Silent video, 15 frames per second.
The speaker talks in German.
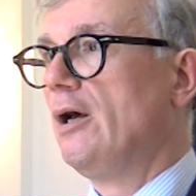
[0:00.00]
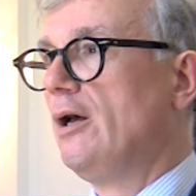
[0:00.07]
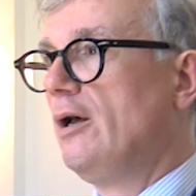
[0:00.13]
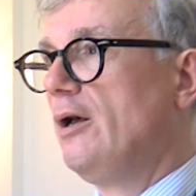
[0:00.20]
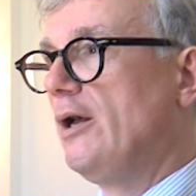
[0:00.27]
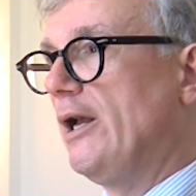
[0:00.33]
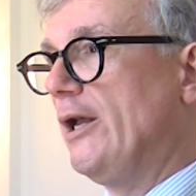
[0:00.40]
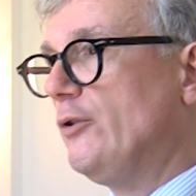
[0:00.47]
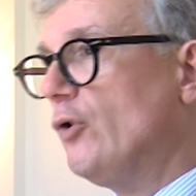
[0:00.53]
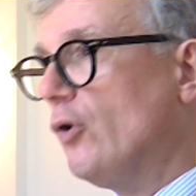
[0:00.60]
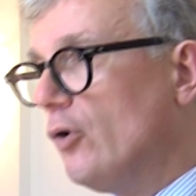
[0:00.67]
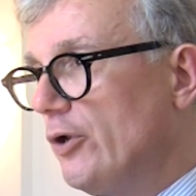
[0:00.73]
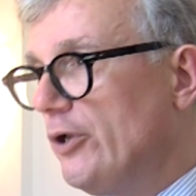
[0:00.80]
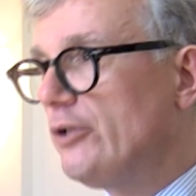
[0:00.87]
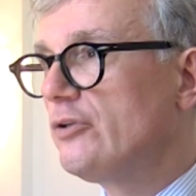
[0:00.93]
äh,
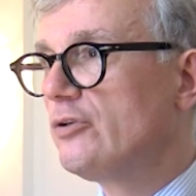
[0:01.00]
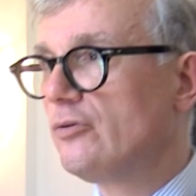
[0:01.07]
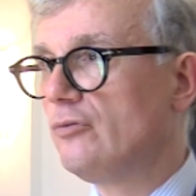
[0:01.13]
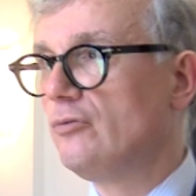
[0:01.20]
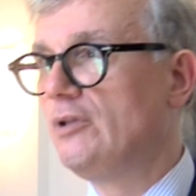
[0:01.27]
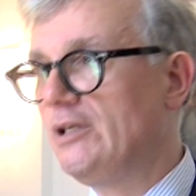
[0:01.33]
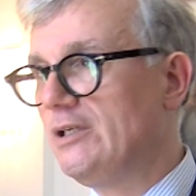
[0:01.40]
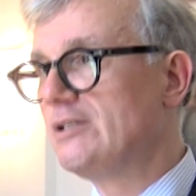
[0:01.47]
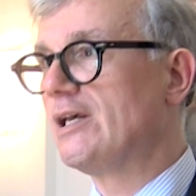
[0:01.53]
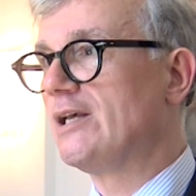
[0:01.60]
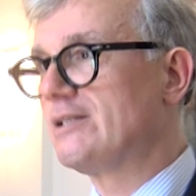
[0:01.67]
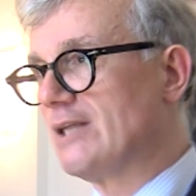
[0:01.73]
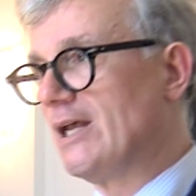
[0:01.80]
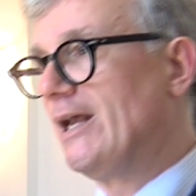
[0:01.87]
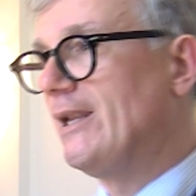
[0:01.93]
erneut
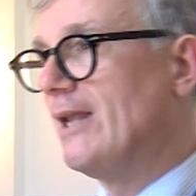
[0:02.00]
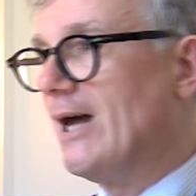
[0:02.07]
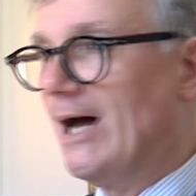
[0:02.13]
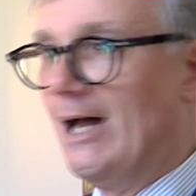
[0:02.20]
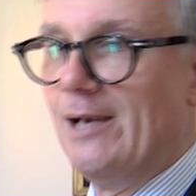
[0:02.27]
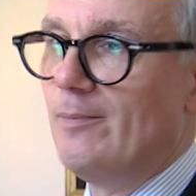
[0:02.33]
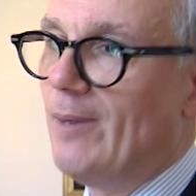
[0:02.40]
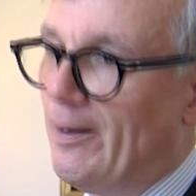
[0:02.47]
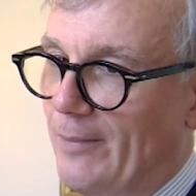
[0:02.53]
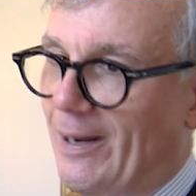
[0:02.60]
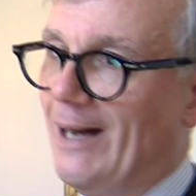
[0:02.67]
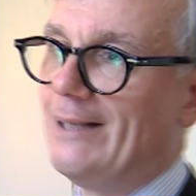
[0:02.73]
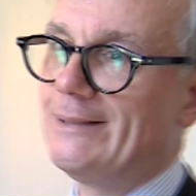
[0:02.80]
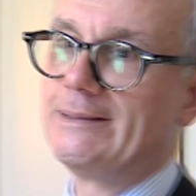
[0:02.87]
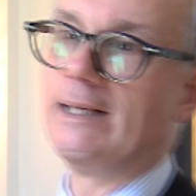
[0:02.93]
dieser seiner Alma
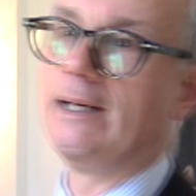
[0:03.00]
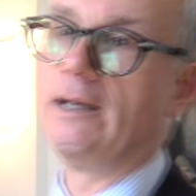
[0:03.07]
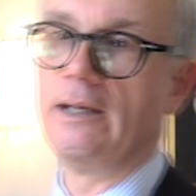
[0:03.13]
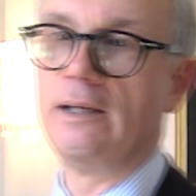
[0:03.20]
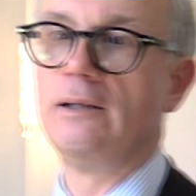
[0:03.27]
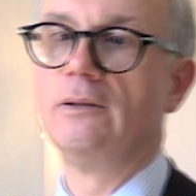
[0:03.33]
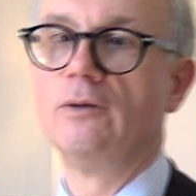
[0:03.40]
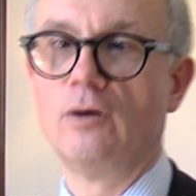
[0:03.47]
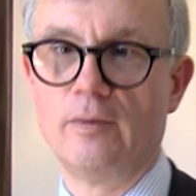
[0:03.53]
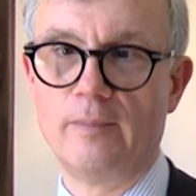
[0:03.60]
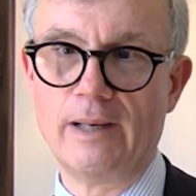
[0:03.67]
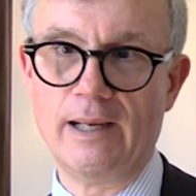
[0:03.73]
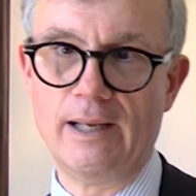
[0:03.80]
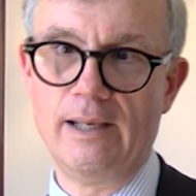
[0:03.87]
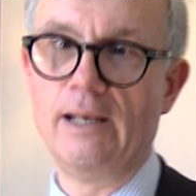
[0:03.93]
Mater
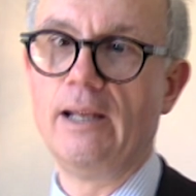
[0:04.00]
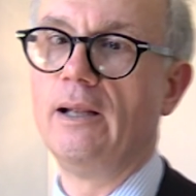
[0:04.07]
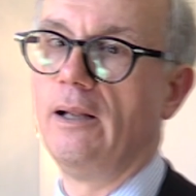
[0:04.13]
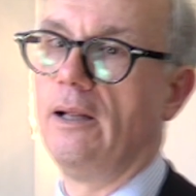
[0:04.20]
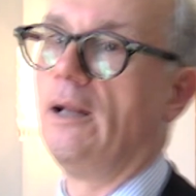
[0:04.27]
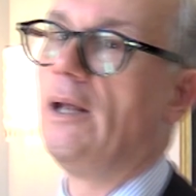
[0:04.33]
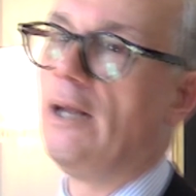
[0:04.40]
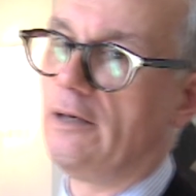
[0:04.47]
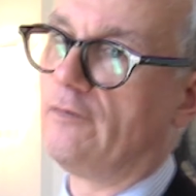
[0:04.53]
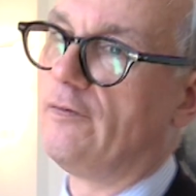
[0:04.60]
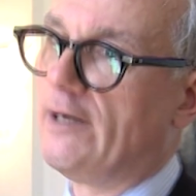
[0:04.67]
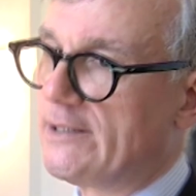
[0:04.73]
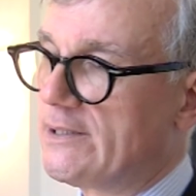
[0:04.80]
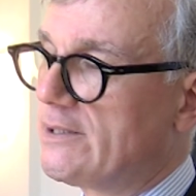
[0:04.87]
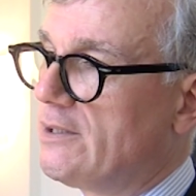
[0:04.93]
nochmal äh,
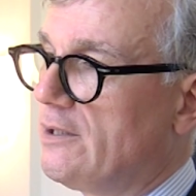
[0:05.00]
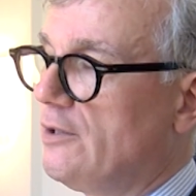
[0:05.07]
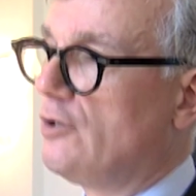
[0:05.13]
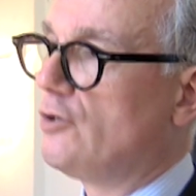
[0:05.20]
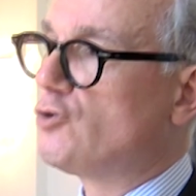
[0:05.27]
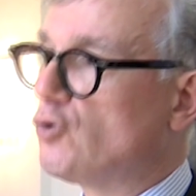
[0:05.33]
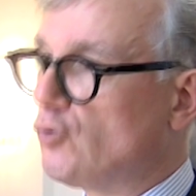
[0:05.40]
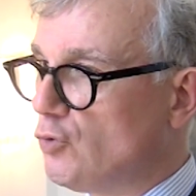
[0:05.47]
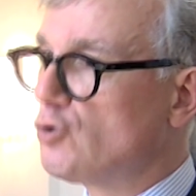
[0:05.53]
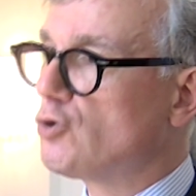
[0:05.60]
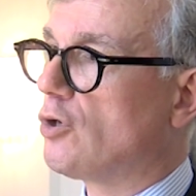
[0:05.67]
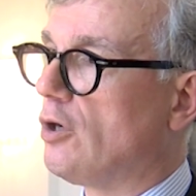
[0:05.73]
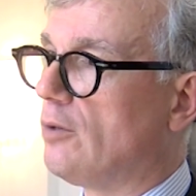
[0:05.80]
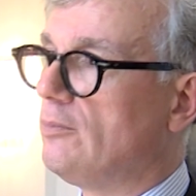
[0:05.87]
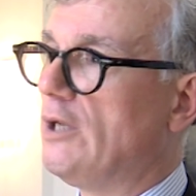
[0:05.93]
etwas äh,
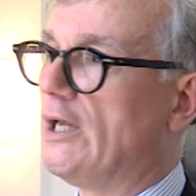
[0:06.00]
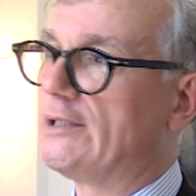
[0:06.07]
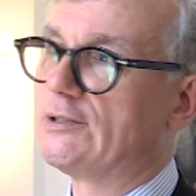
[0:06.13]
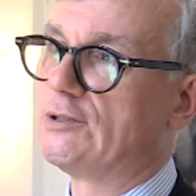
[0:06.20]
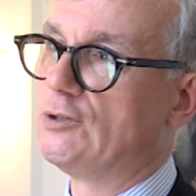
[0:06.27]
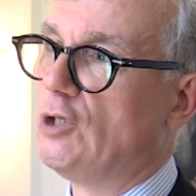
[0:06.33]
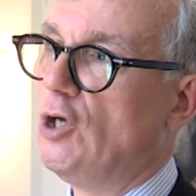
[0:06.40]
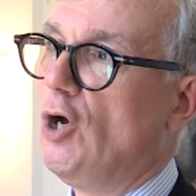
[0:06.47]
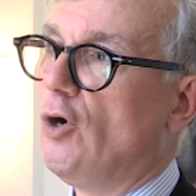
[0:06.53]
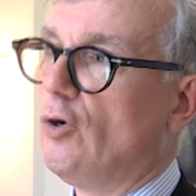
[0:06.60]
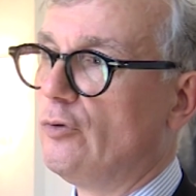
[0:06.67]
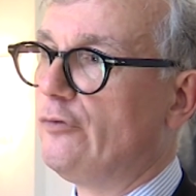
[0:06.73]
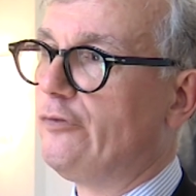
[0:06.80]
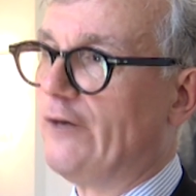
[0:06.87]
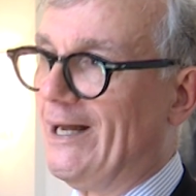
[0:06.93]
zugutekommen lassen
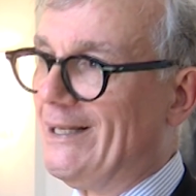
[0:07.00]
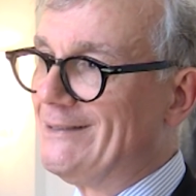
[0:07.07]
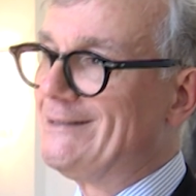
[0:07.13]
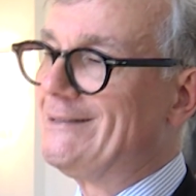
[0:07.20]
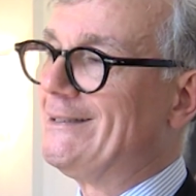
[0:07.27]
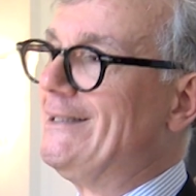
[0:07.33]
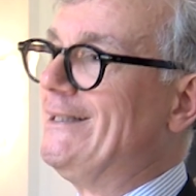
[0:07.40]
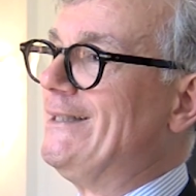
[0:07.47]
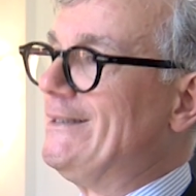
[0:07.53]
und fand,